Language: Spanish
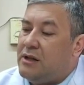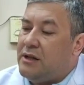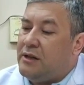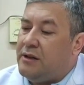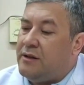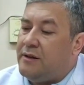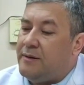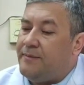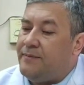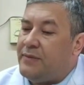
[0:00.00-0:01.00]
Eh,
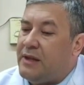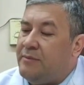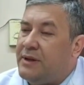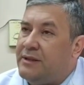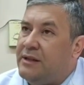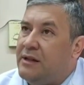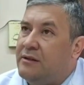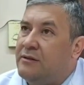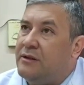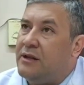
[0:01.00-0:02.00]
empatía
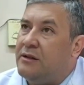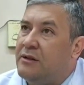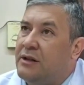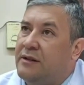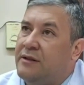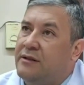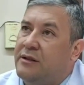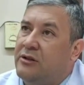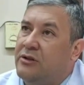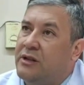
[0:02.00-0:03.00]
en, el
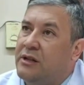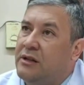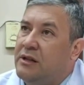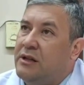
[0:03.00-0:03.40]
sentido de